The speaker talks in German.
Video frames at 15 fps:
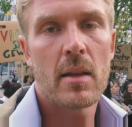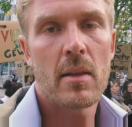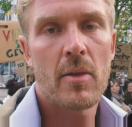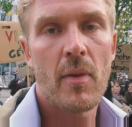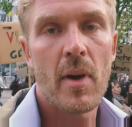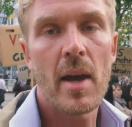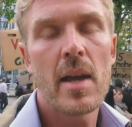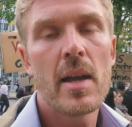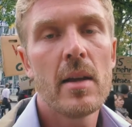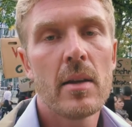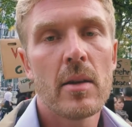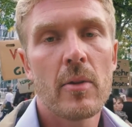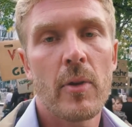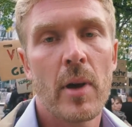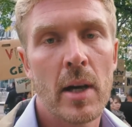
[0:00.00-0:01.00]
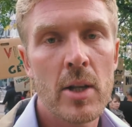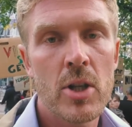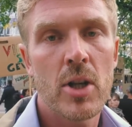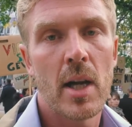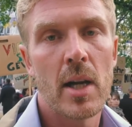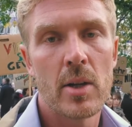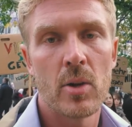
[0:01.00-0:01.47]
Zwei
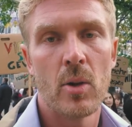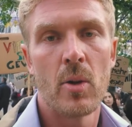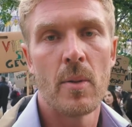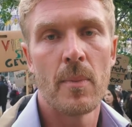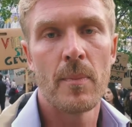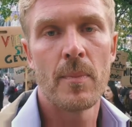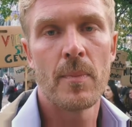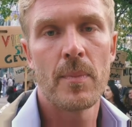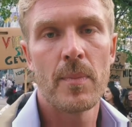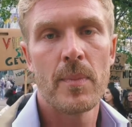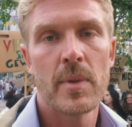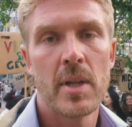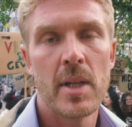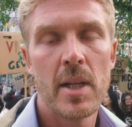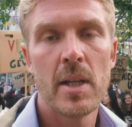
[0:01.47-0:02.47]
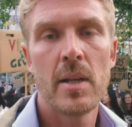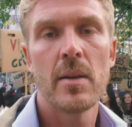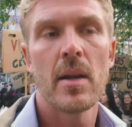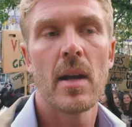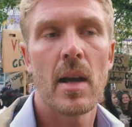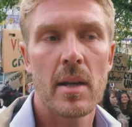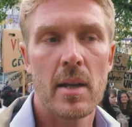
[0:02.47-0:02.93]
Veranstaltungen, die
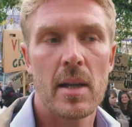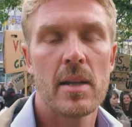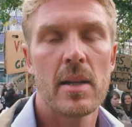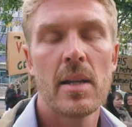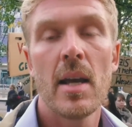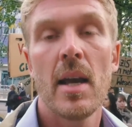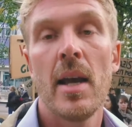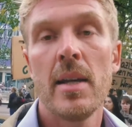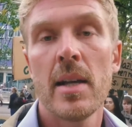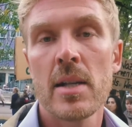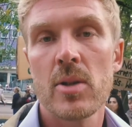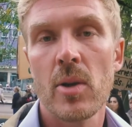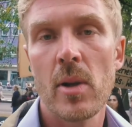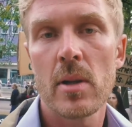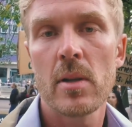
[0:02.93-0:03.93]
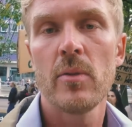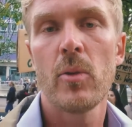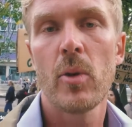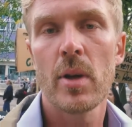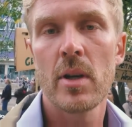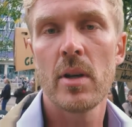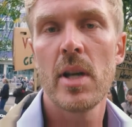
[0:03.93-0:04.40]
hier erinnern sollten,
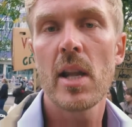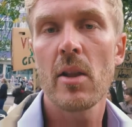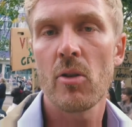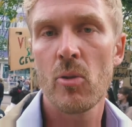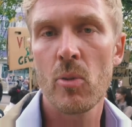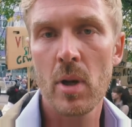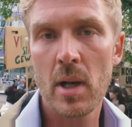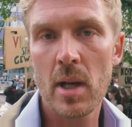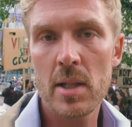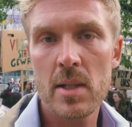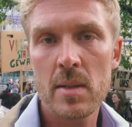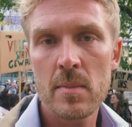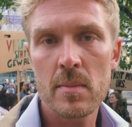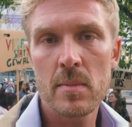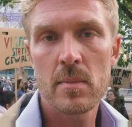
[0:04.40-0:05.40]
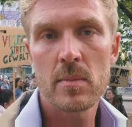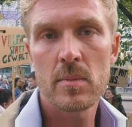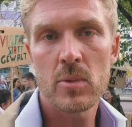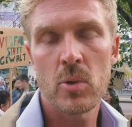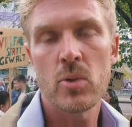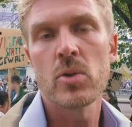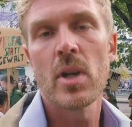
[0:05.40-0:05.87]
wurden nicht zugelassen,
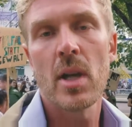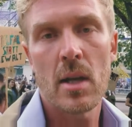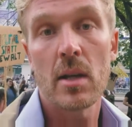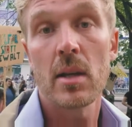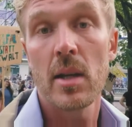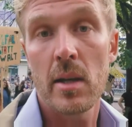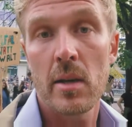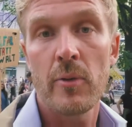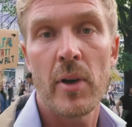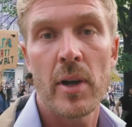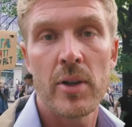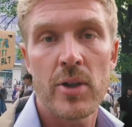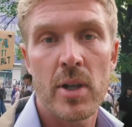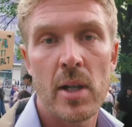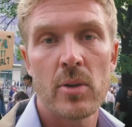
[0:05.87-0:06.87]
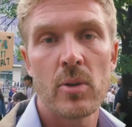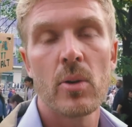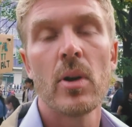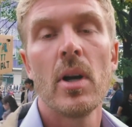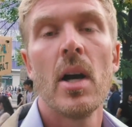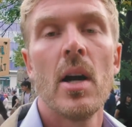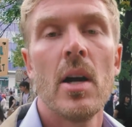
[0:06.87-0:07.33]
sozusagen
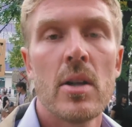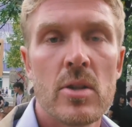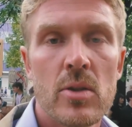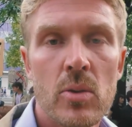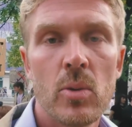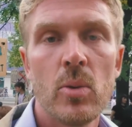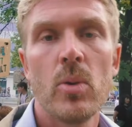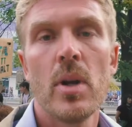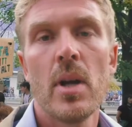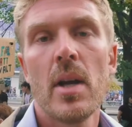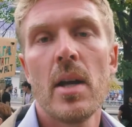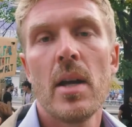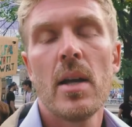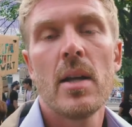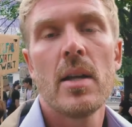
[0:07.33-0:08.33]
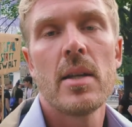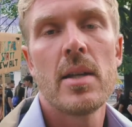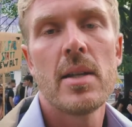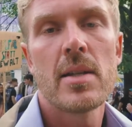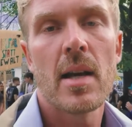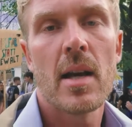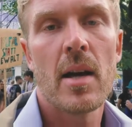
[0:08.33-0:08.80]
Gegenveranstaltungen zu
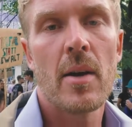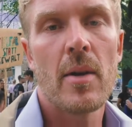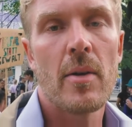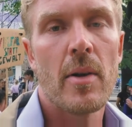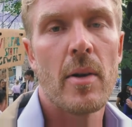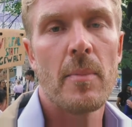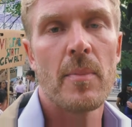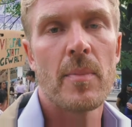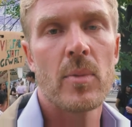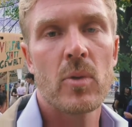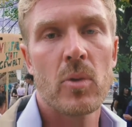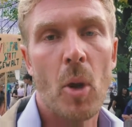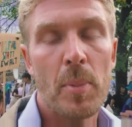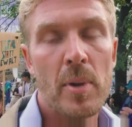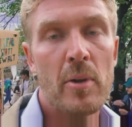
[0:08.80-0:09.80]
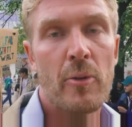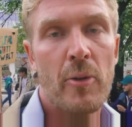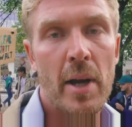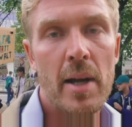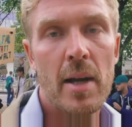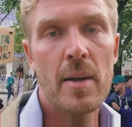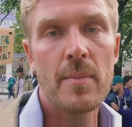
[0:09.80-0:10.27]
dieser ähm,
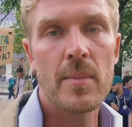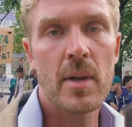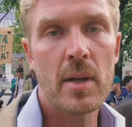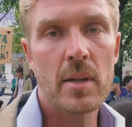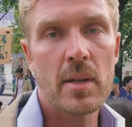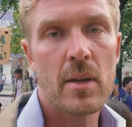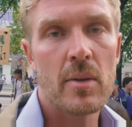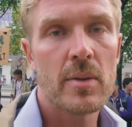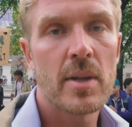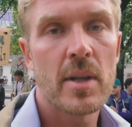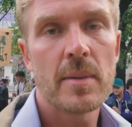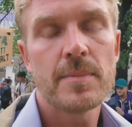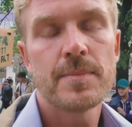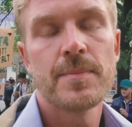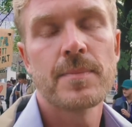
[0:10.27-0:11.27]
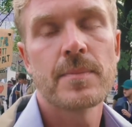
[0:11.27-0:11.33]
Doppelfeier, ja, da und da.